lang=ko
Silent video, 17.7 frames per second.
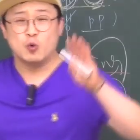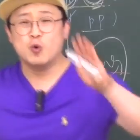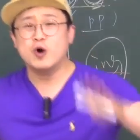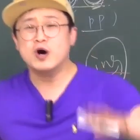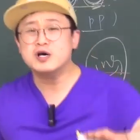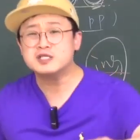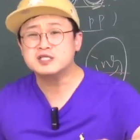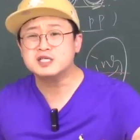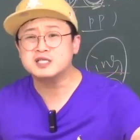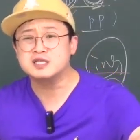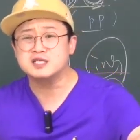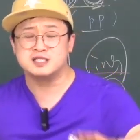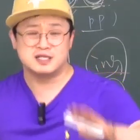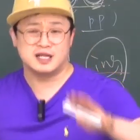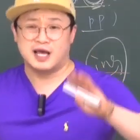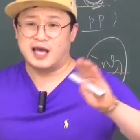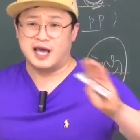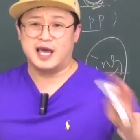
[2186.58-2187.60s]

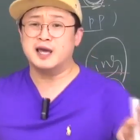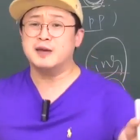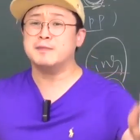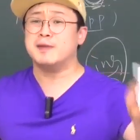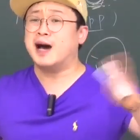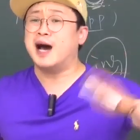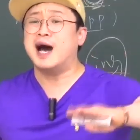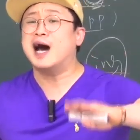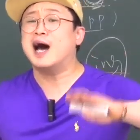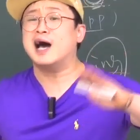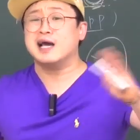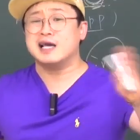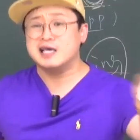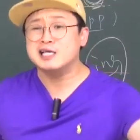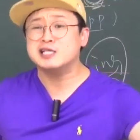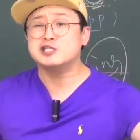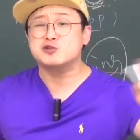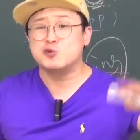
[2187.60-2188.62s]
was든 am,
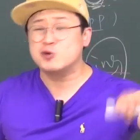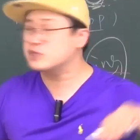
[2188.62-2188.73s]
are, is,